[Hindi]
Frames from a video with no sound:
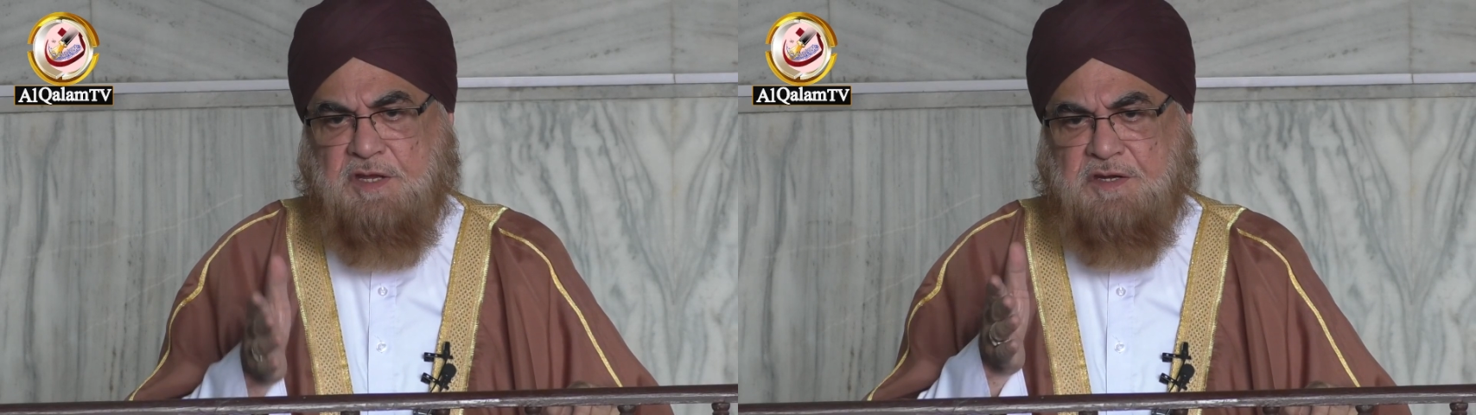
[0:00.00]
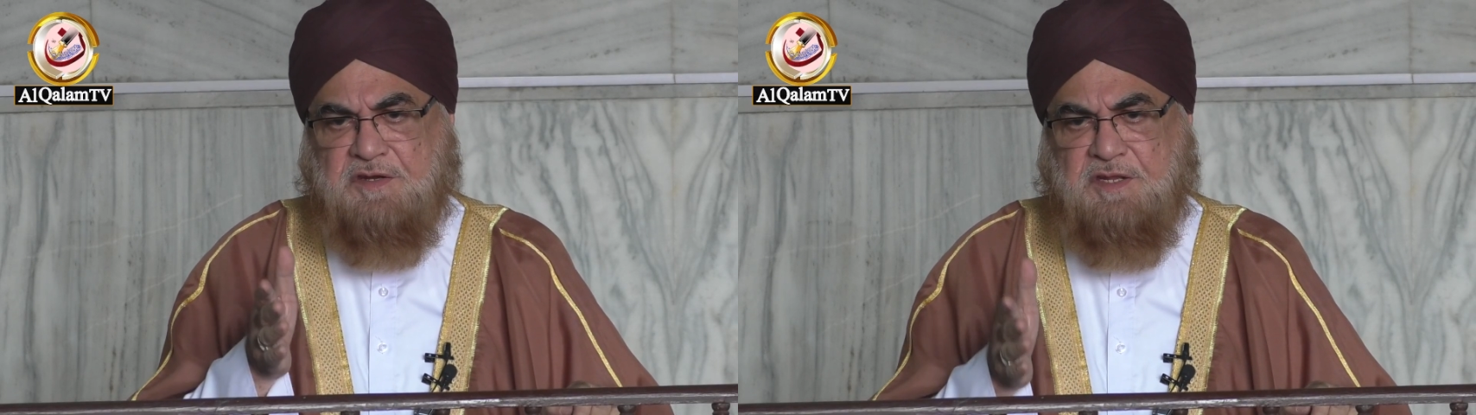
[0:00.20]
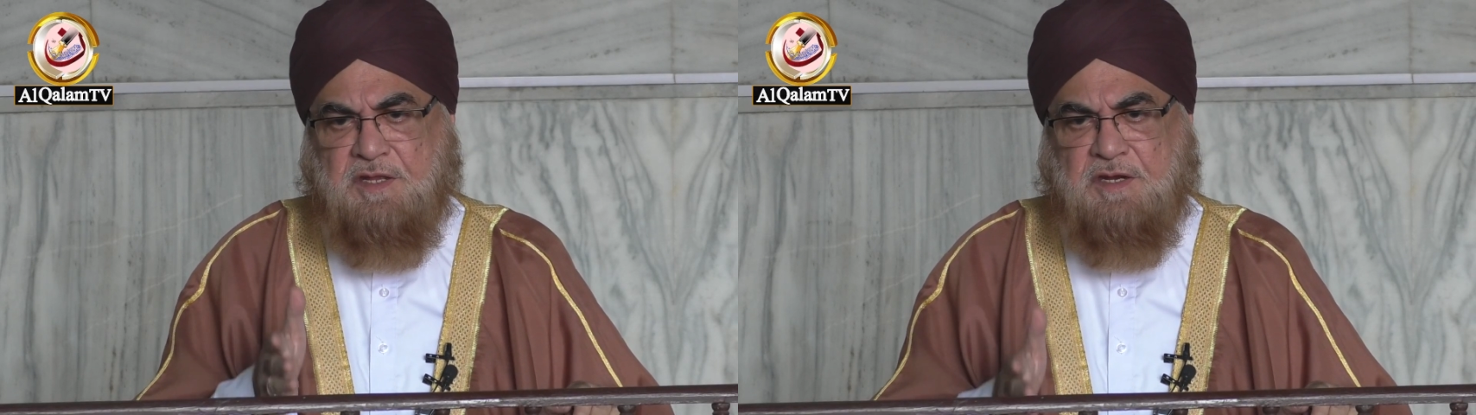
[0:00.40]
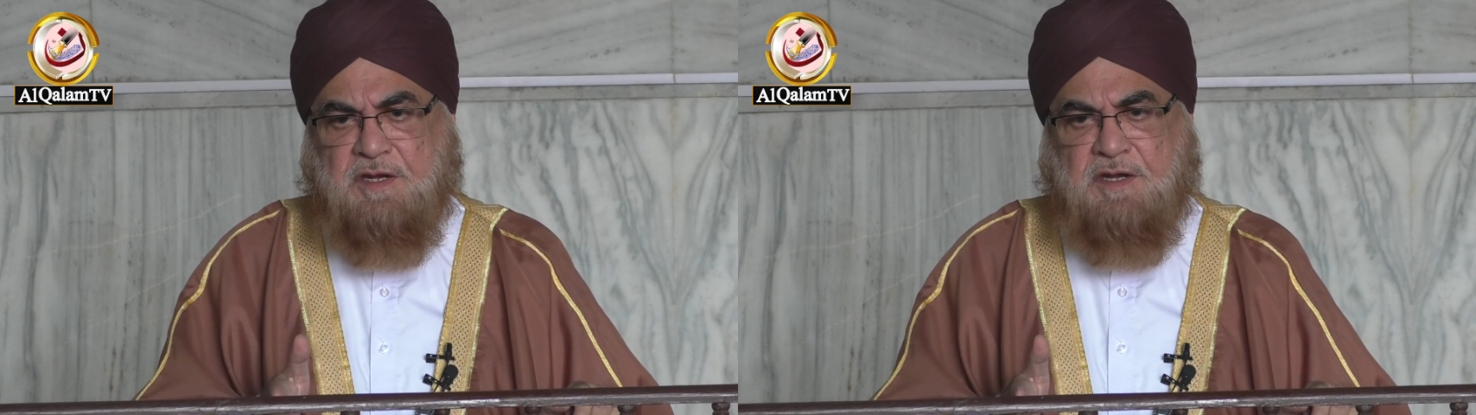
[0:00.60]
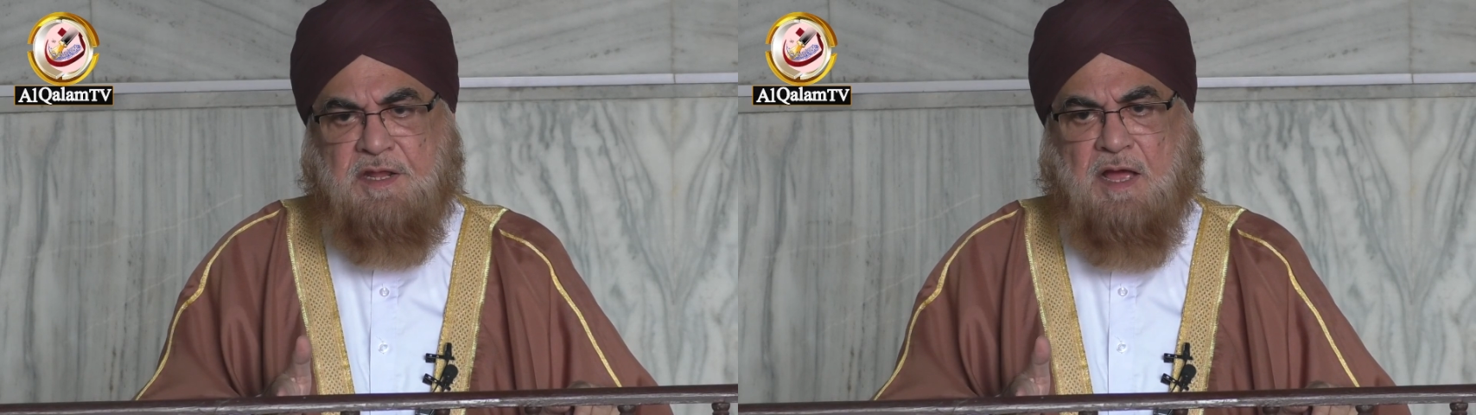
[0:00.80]
एटीन
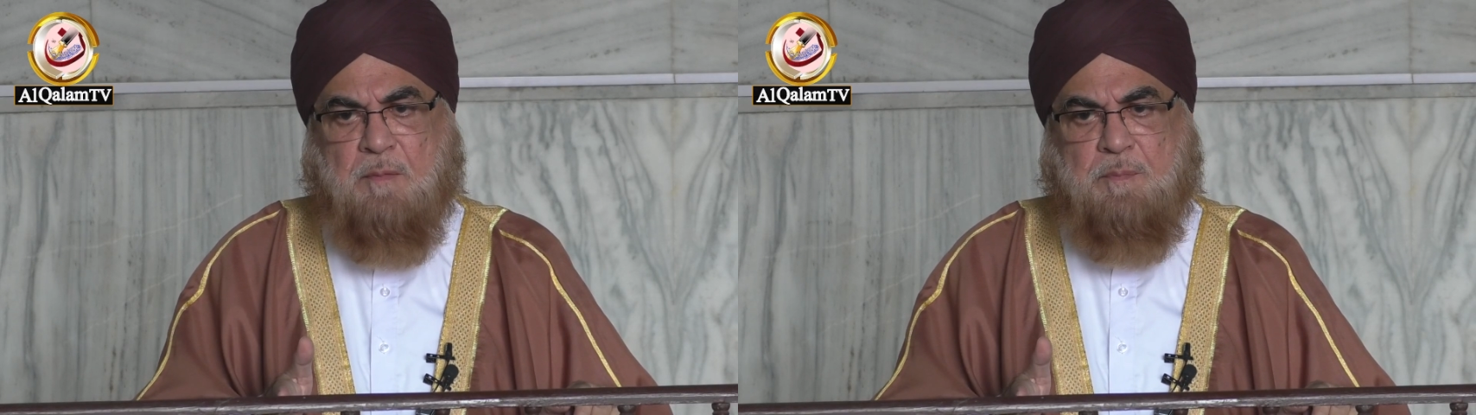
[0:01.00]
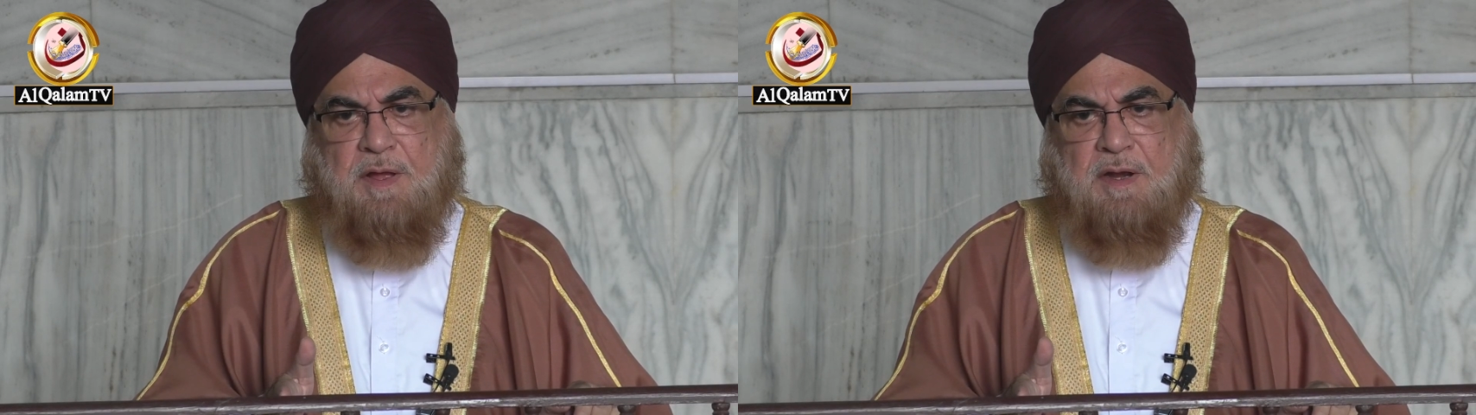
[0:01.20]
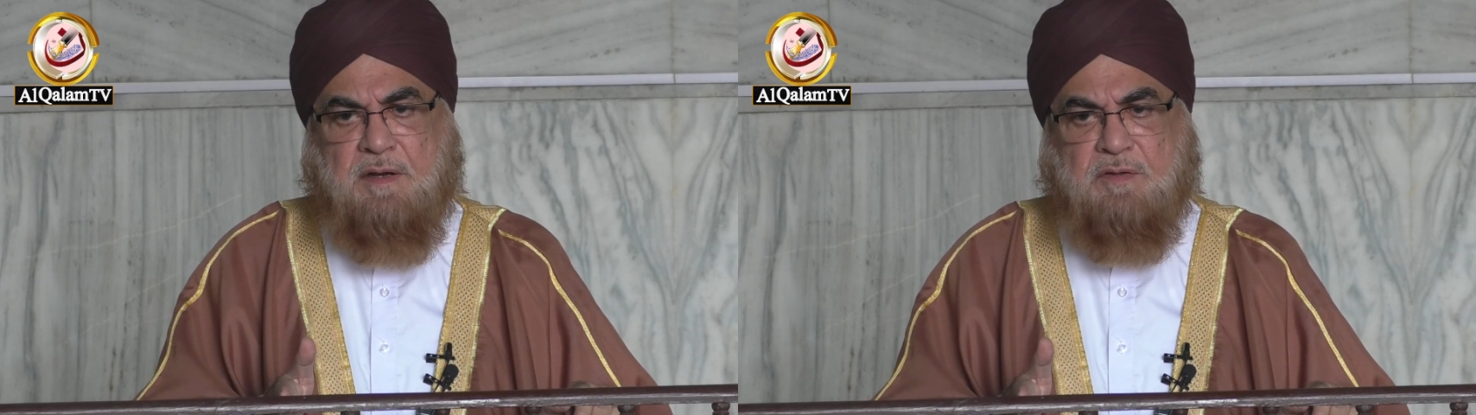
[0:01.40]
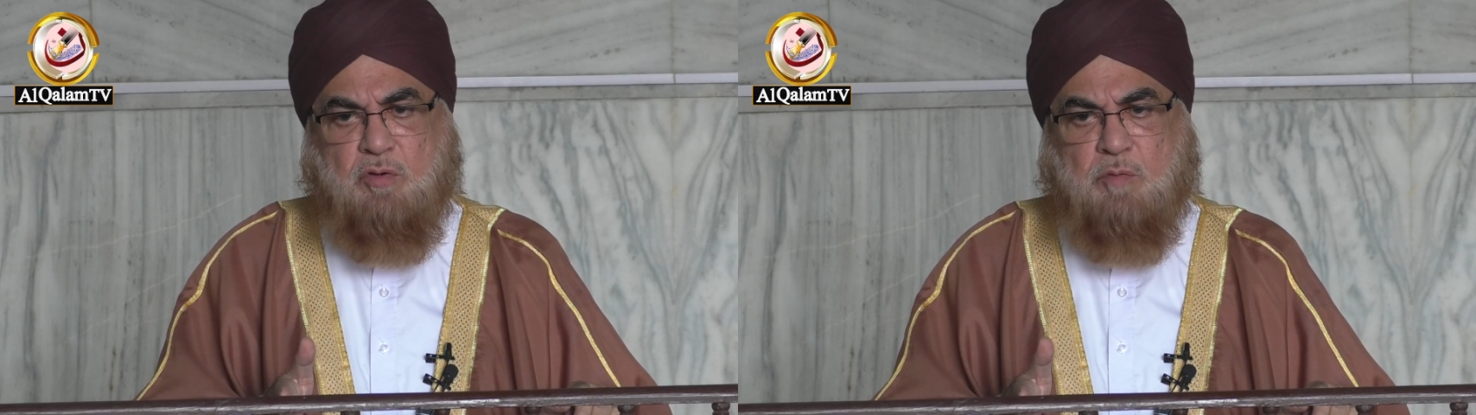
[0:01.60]
इंडिया पर